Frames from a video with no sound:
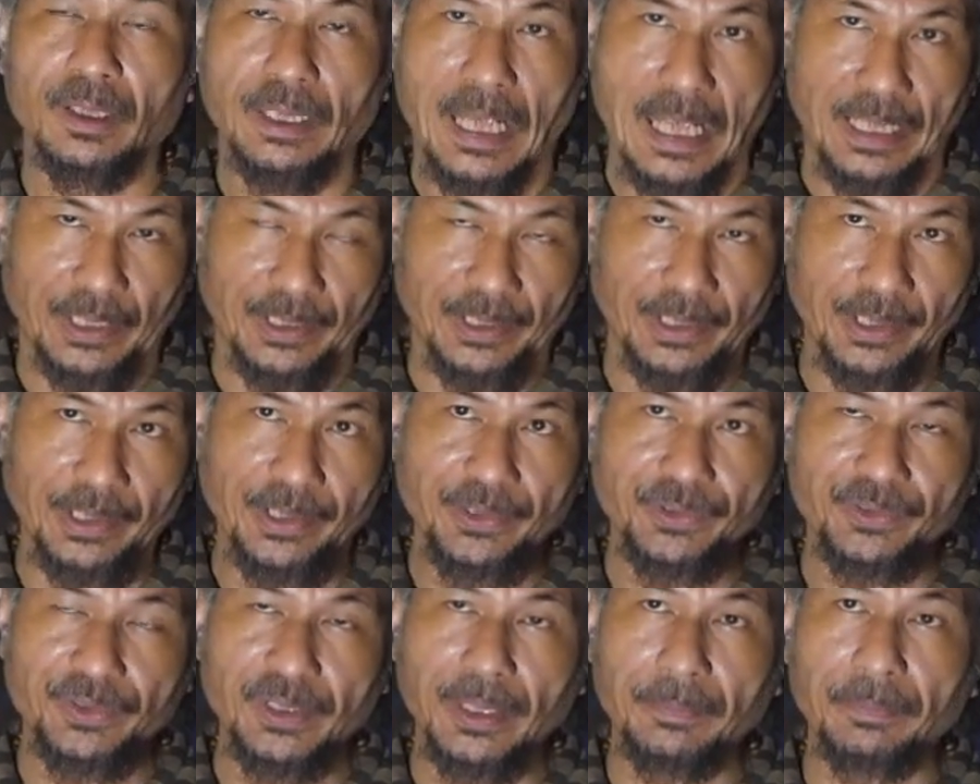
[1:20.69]
Dan
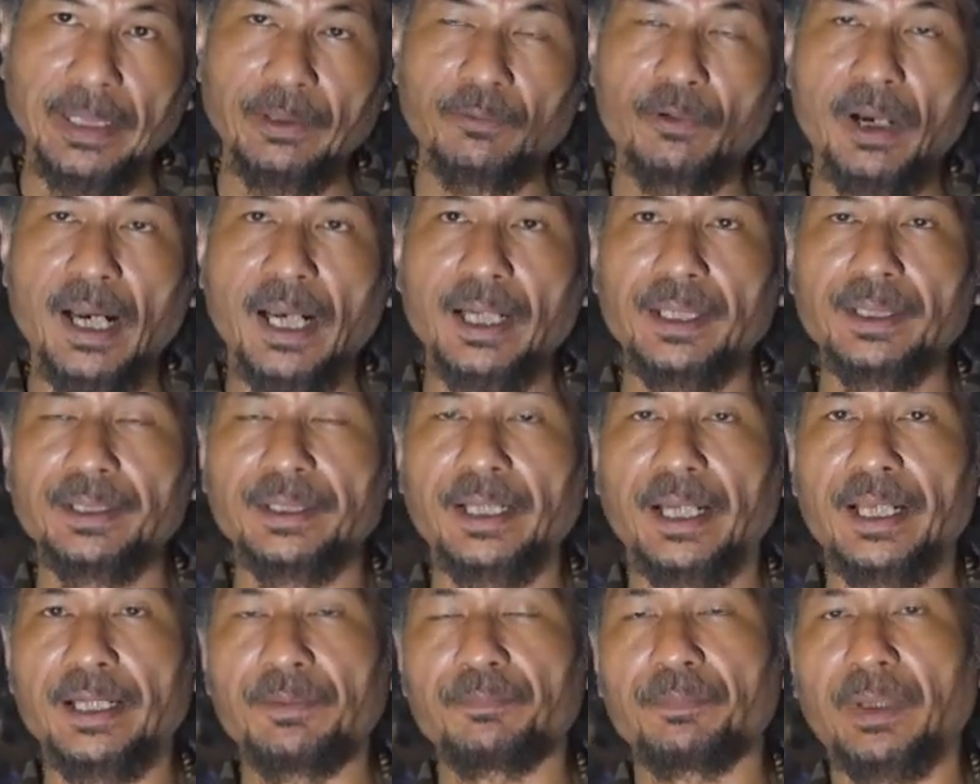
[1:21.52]
keistimewaan
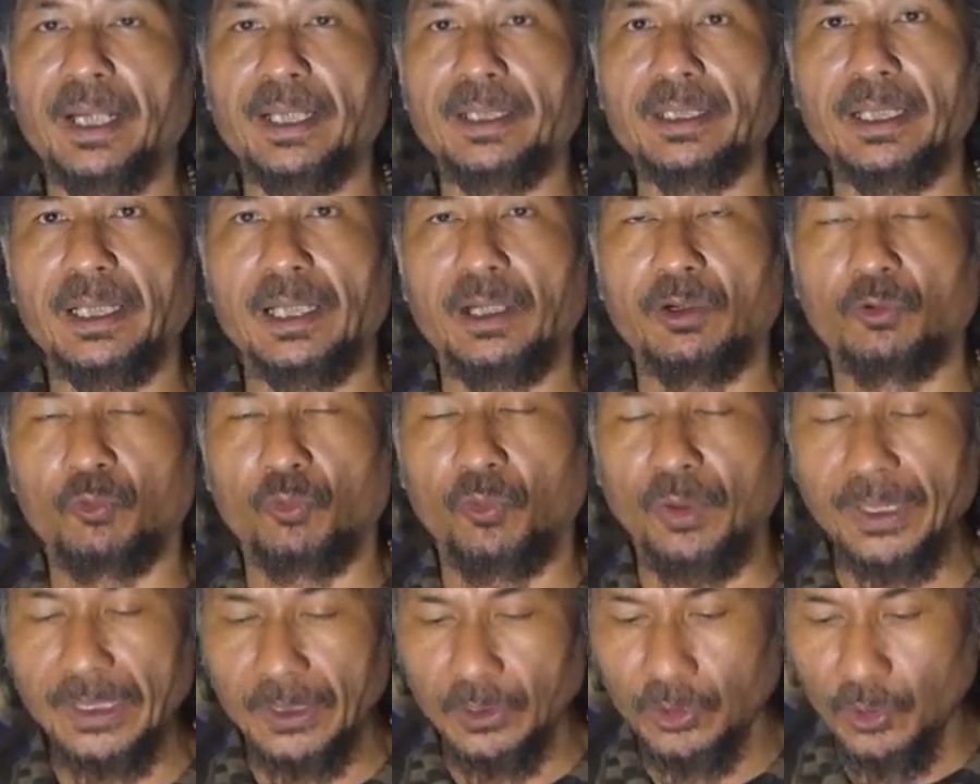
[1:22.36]
daripada
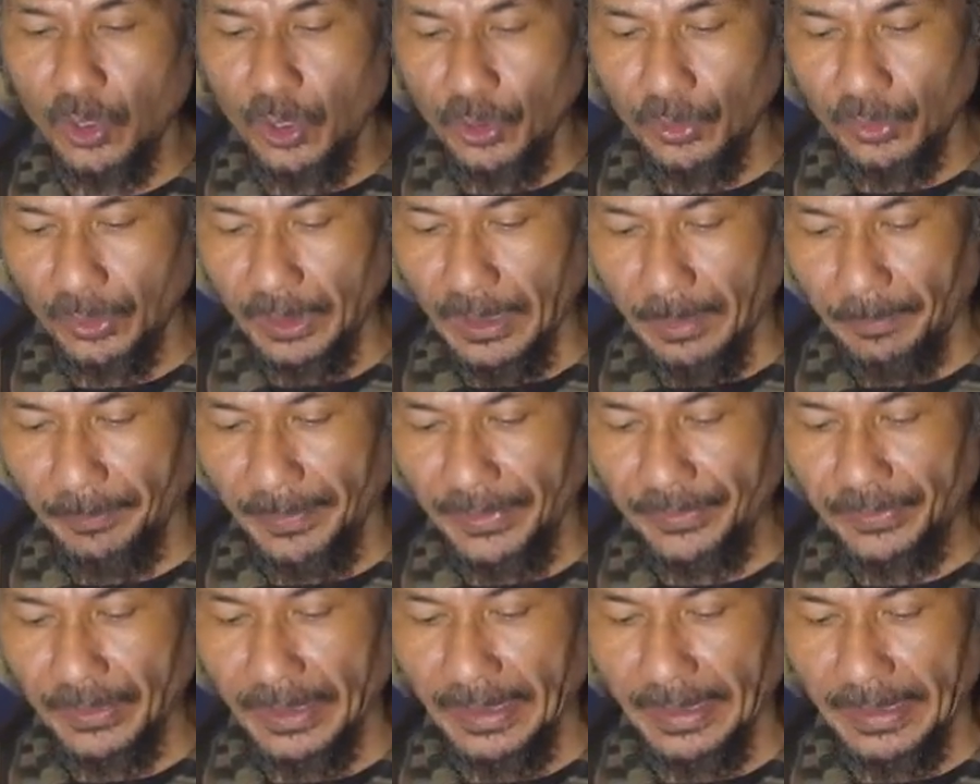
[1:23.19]
weton
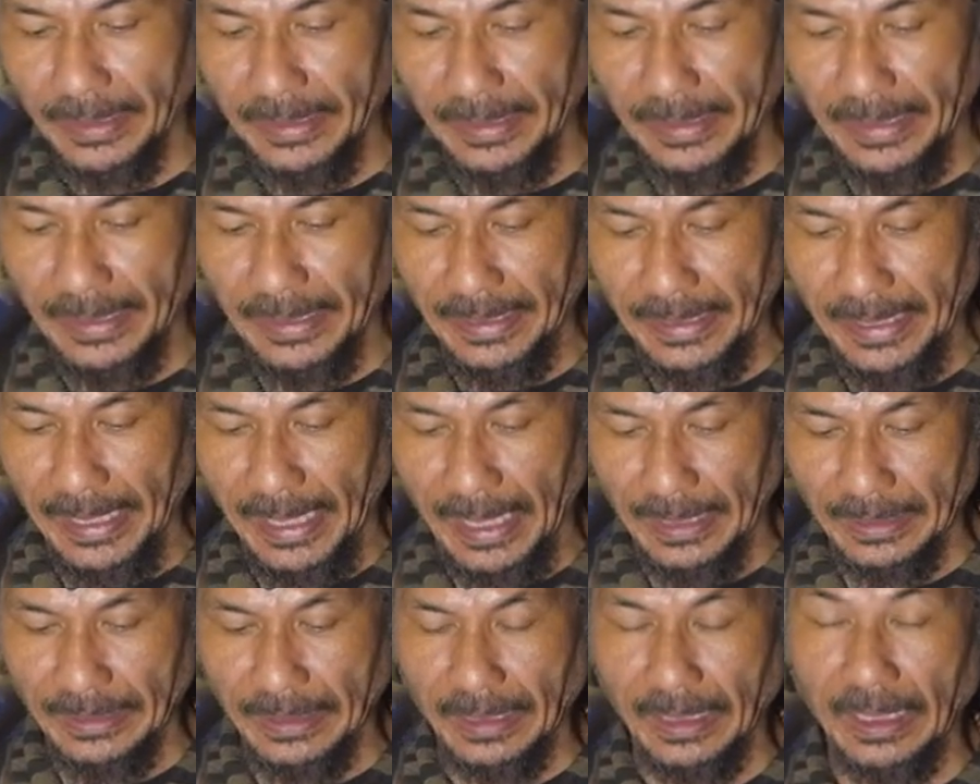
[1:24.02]
Kamis Legi ini
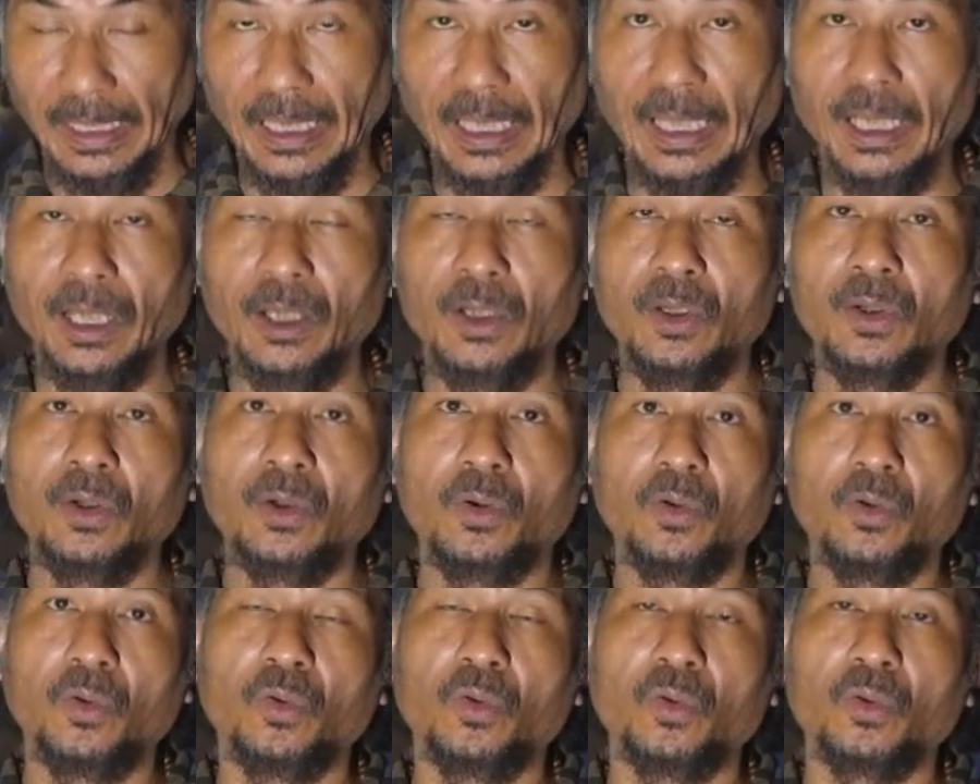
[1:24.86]
adalah
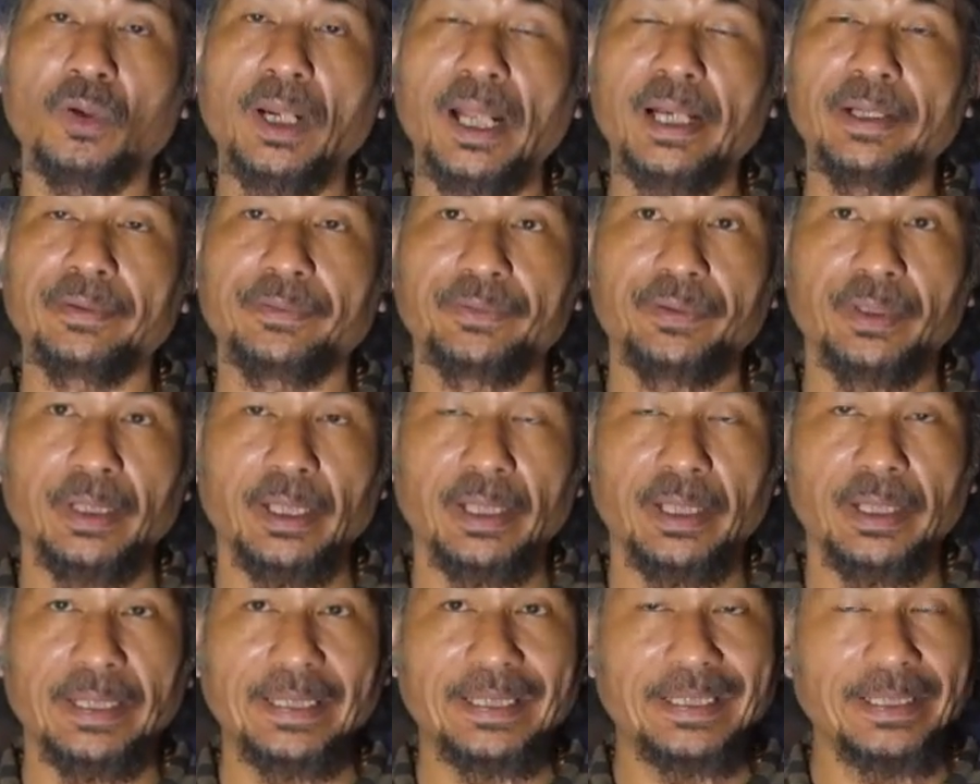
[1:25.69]

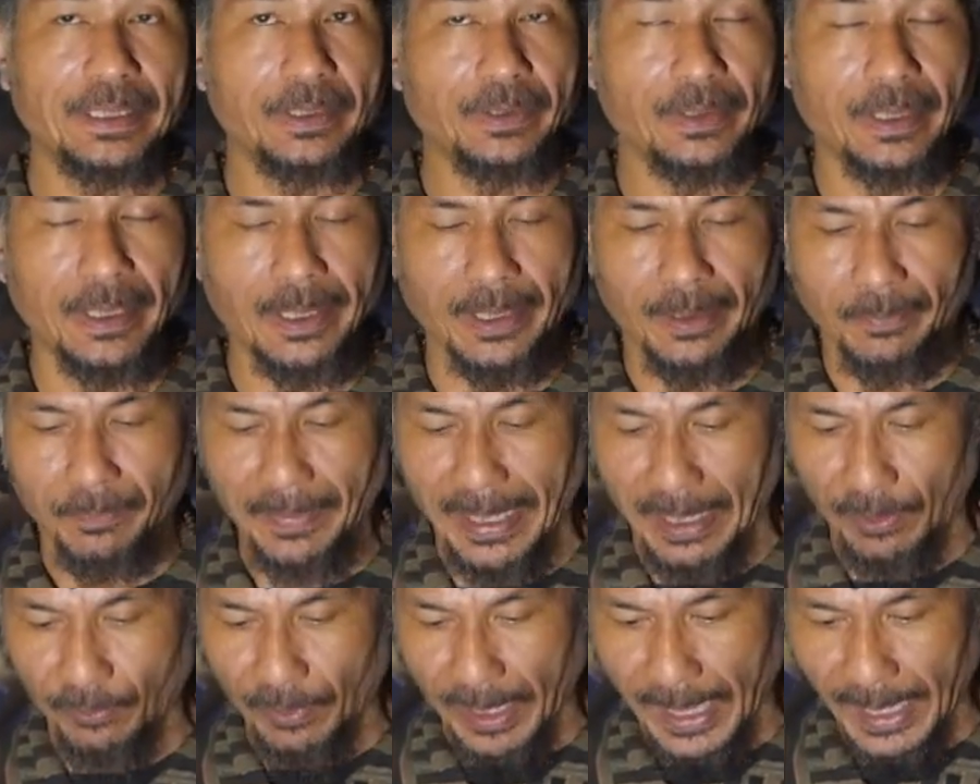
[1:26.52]
orangnya ini
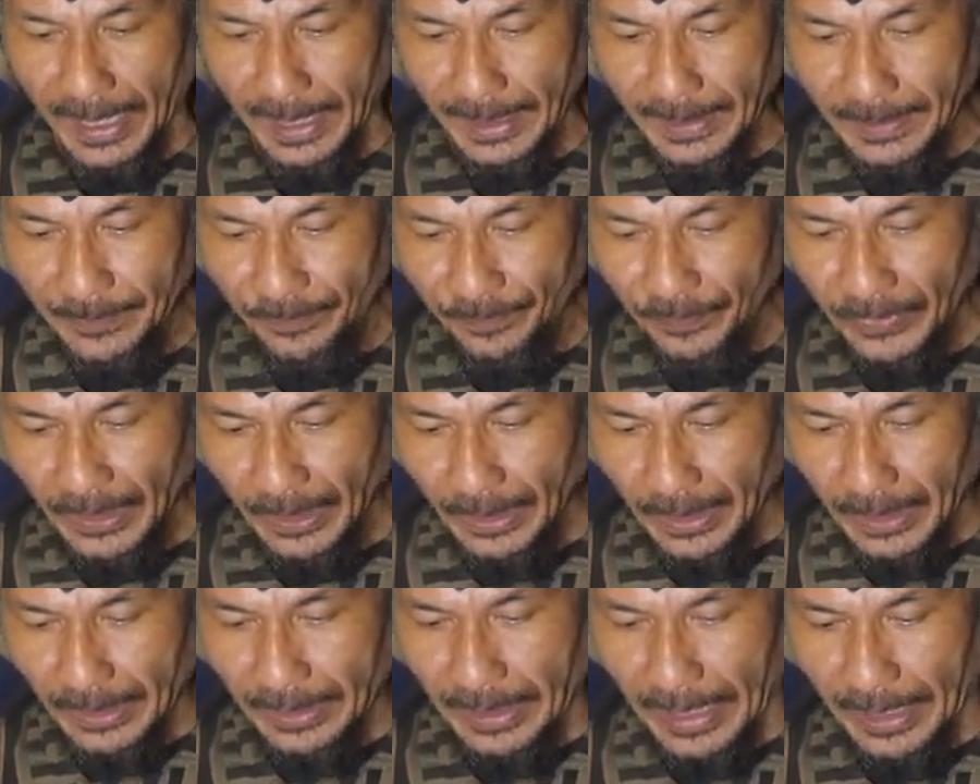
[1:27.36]
dermawan
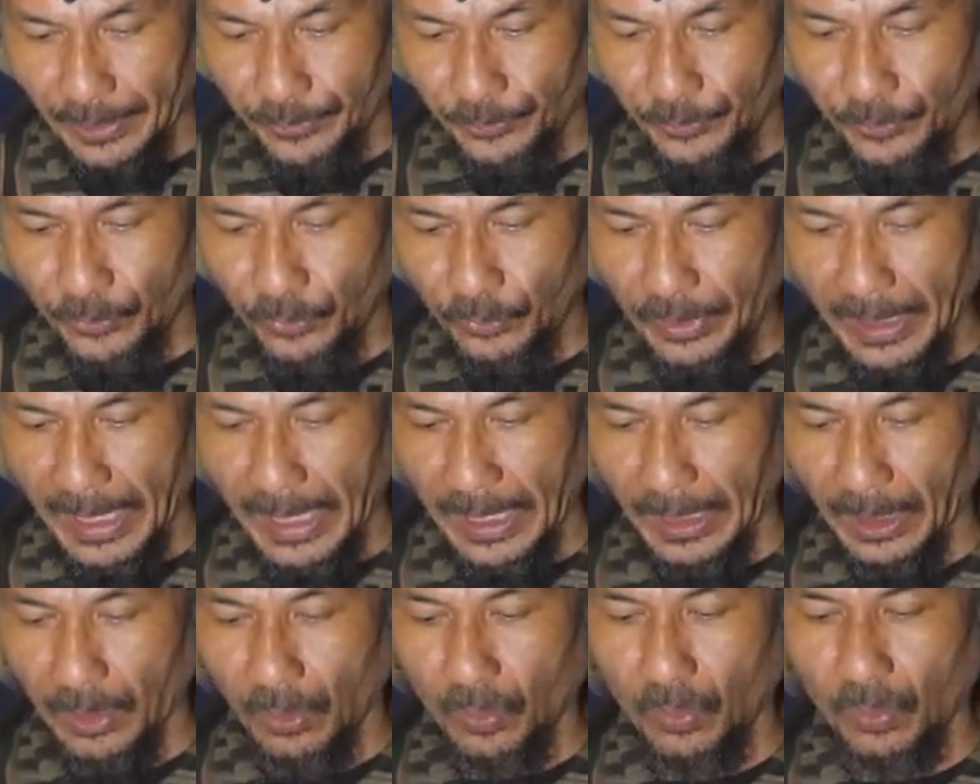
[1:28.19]
dan
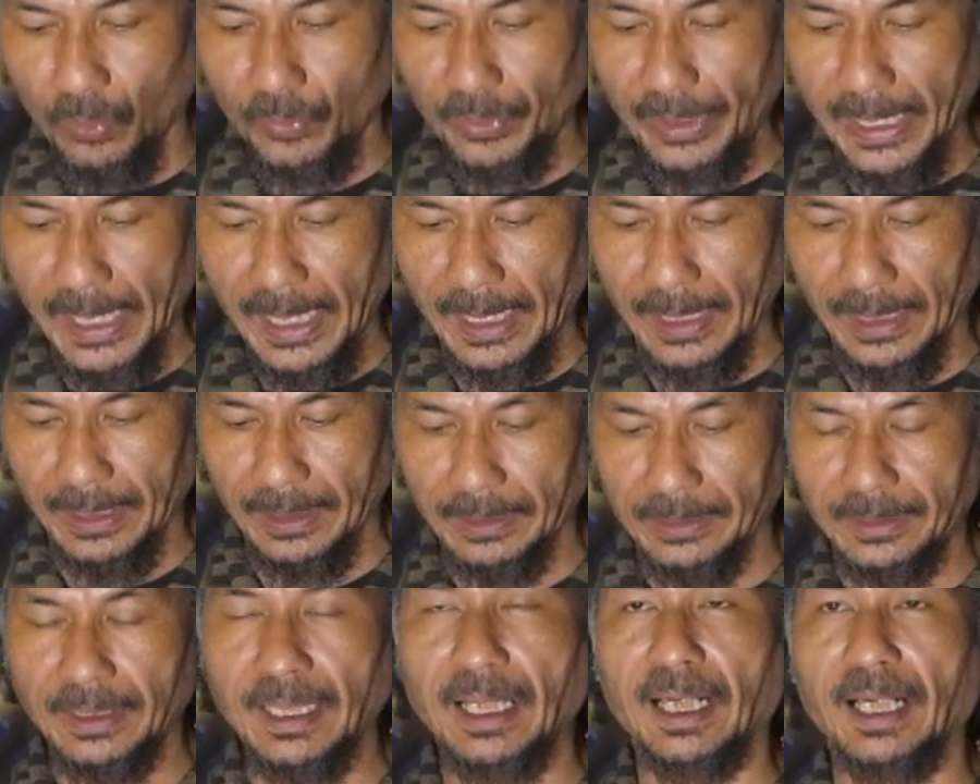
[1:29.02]
juga
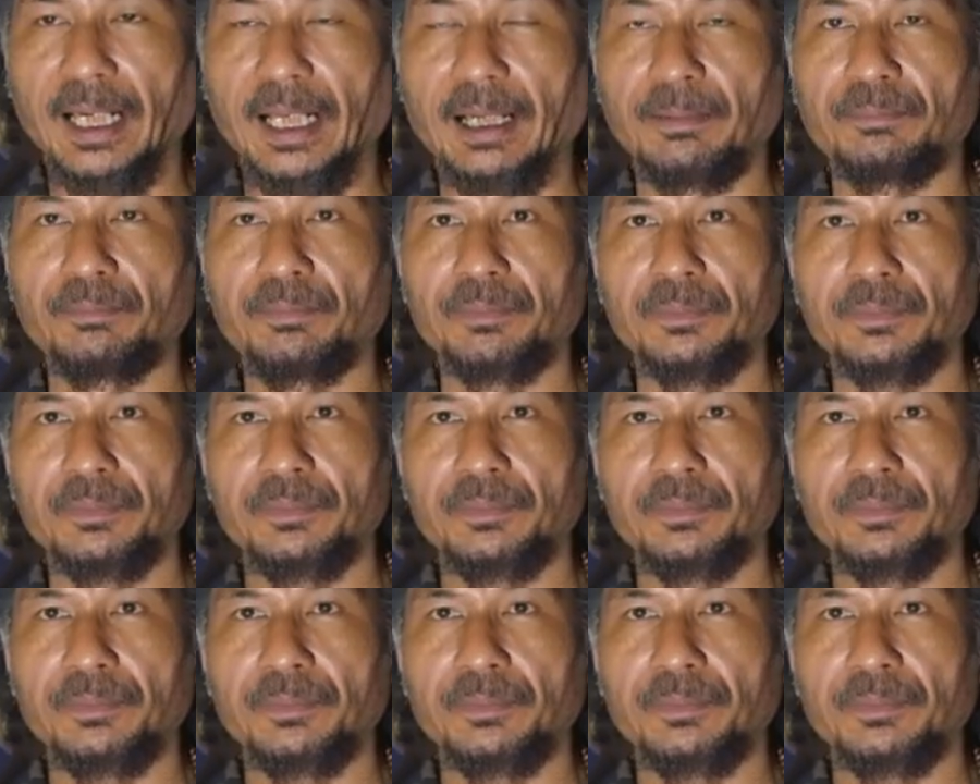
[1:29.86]
loyal dalam